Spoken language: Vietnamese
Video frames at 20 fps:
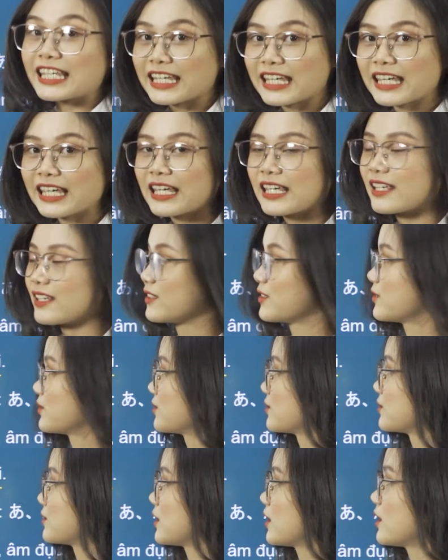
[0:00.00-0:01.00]
i
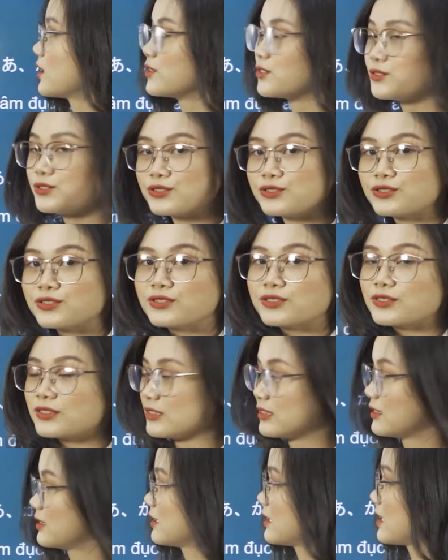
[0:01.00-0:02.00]
u
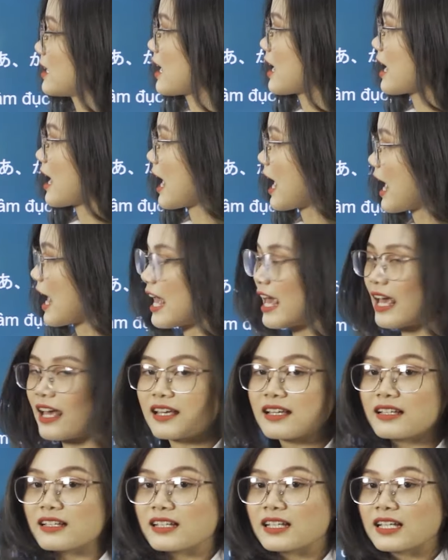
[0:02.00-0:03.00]
e
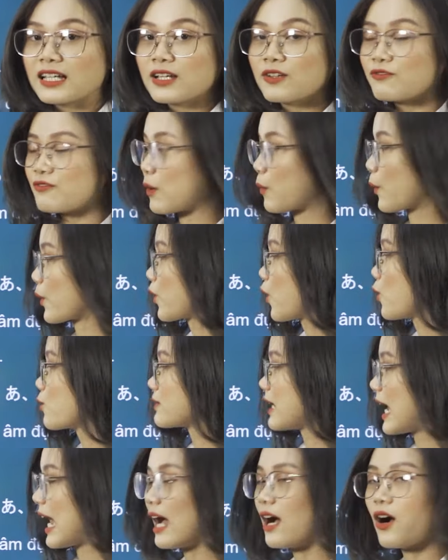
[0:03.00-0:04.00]
và cuối
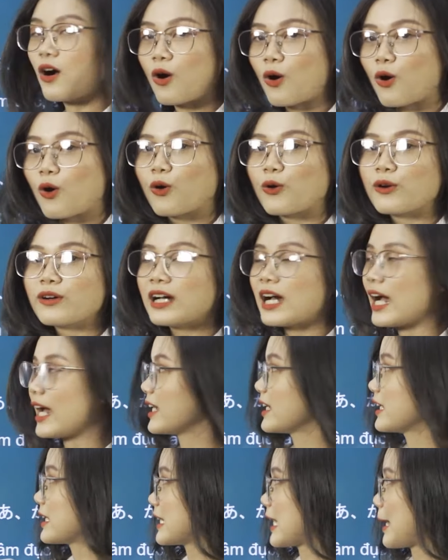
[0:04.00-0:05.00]
cùng là o
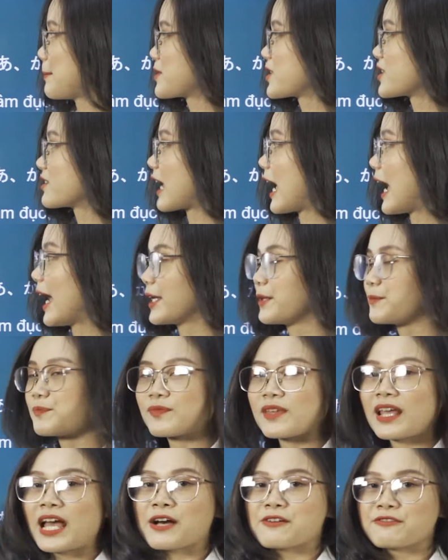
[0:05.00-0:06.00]
hay năm chữ cái
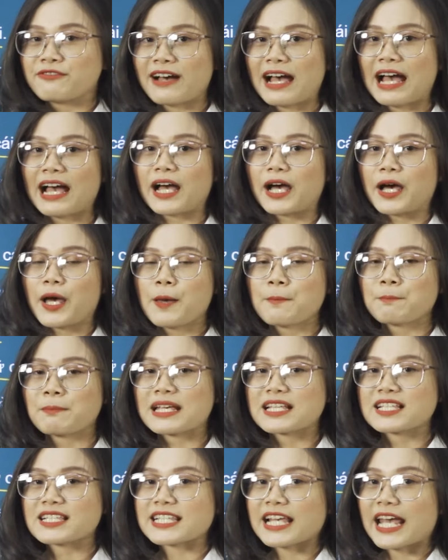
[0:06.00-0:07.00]
và
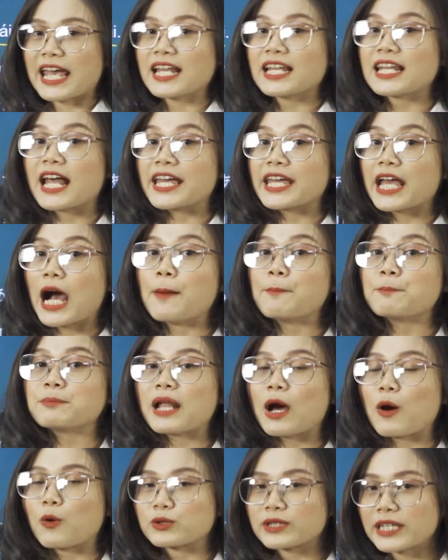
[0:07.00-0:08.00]
mình sẽ lấy âm
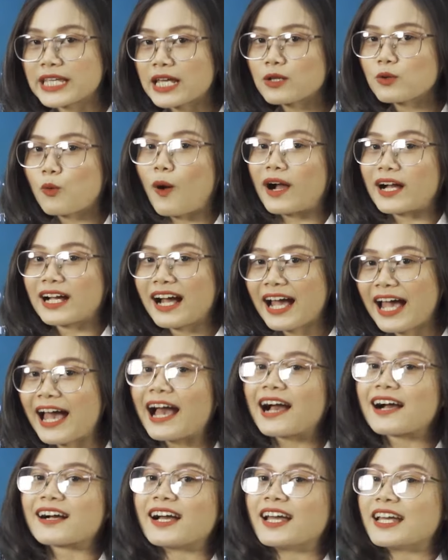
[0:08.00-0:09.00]
đầu tiên của các
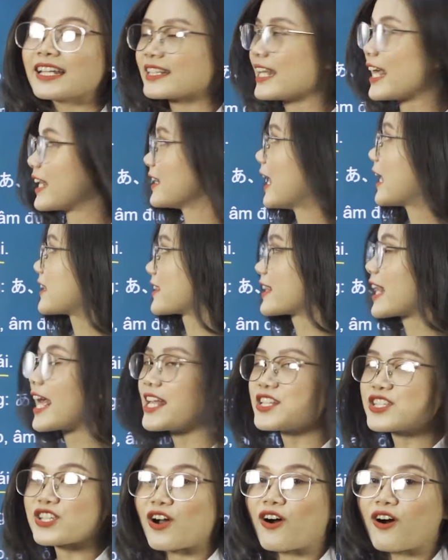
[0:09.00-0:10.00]
hàng để đặt
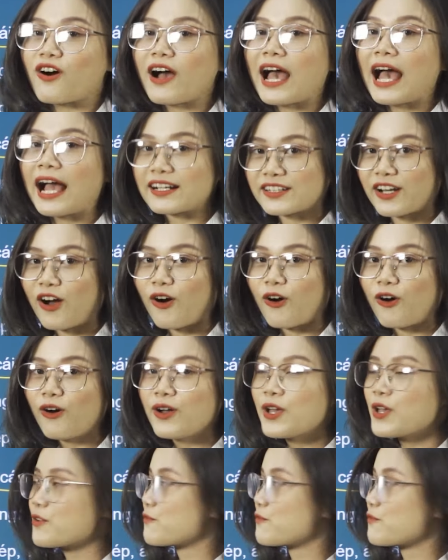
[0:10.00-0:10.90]
tên cho hàng đó.